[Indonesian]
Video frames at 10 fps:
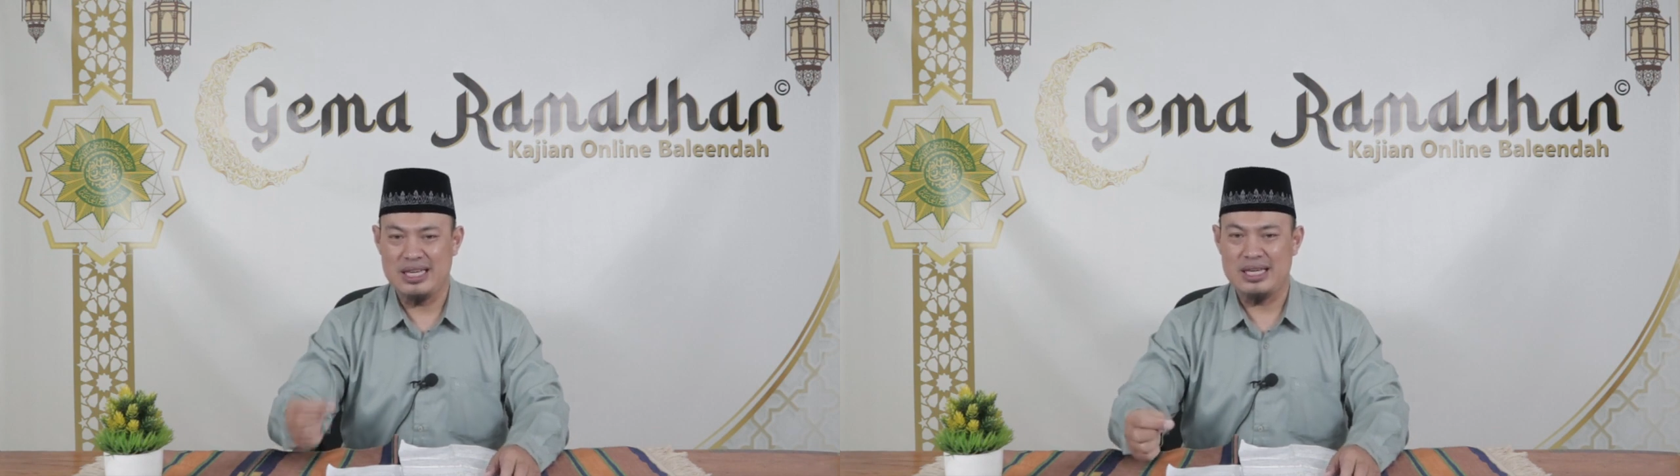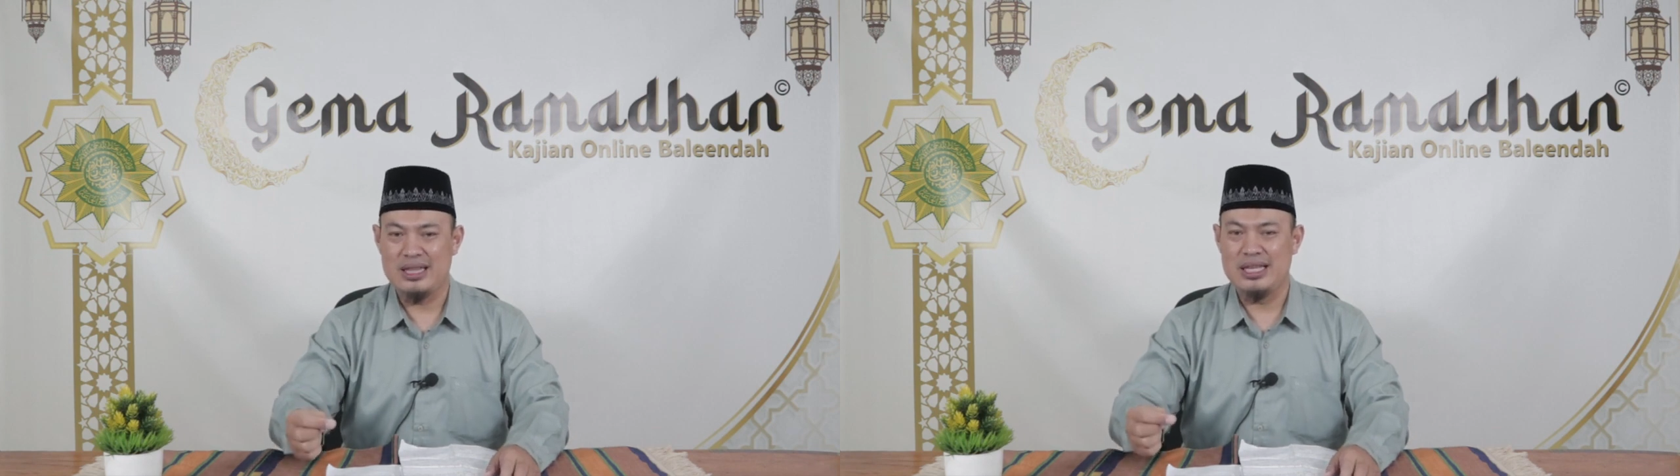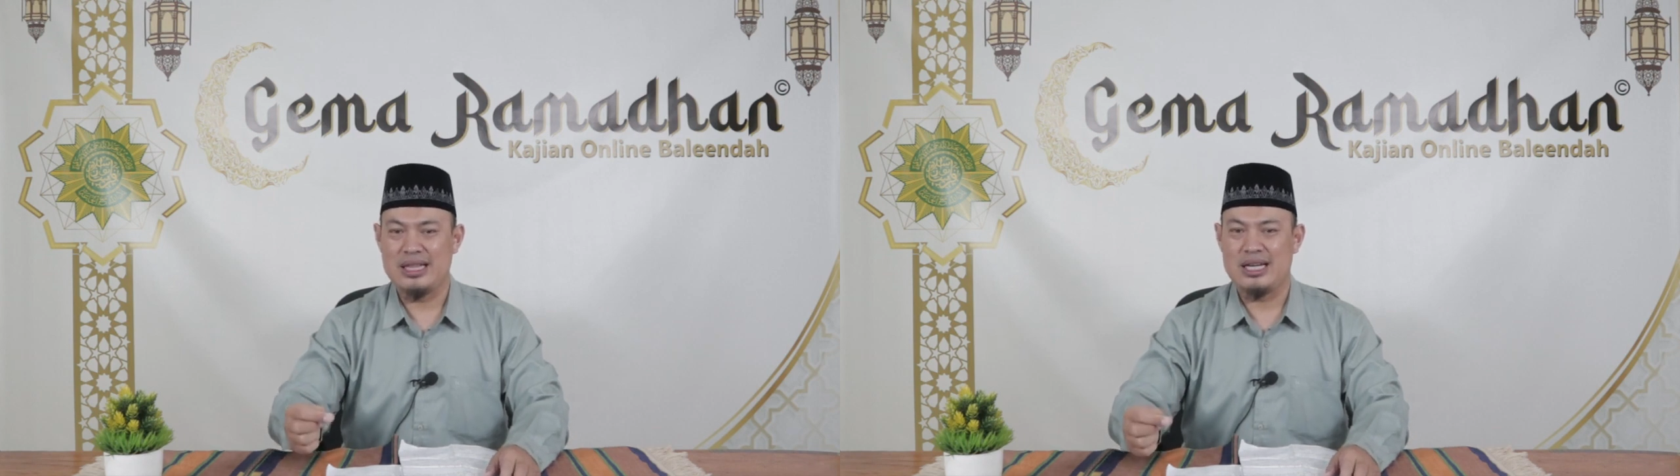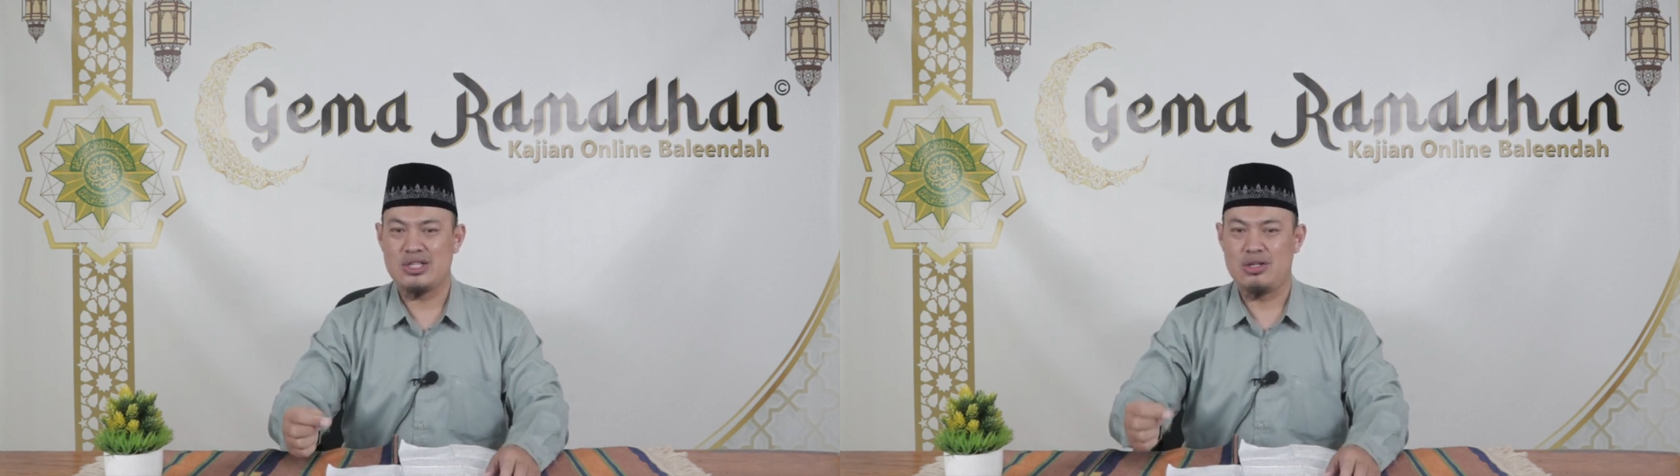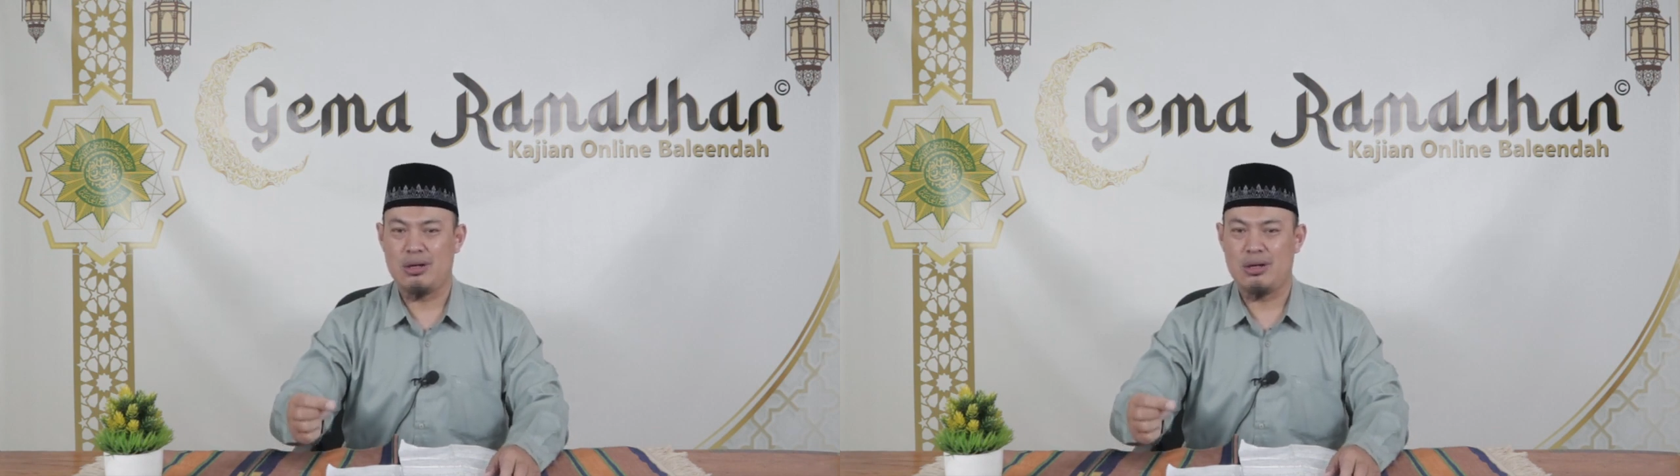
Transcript: ihdinas